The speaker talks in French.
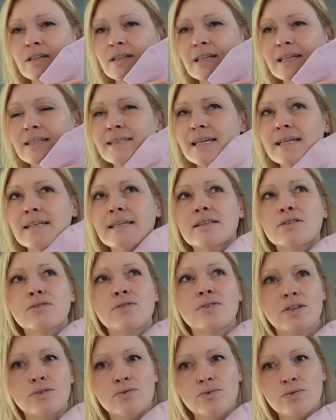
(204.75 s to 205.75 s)
La taille
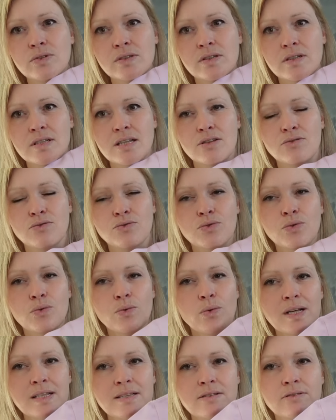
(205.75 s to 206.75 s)
92 c'est du
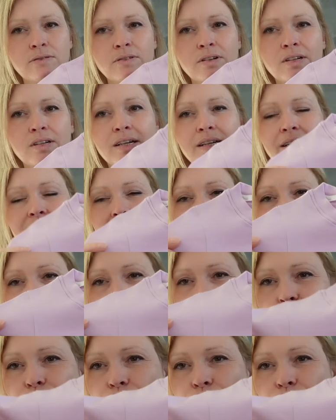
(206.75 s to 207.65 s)
3 ans. Euh,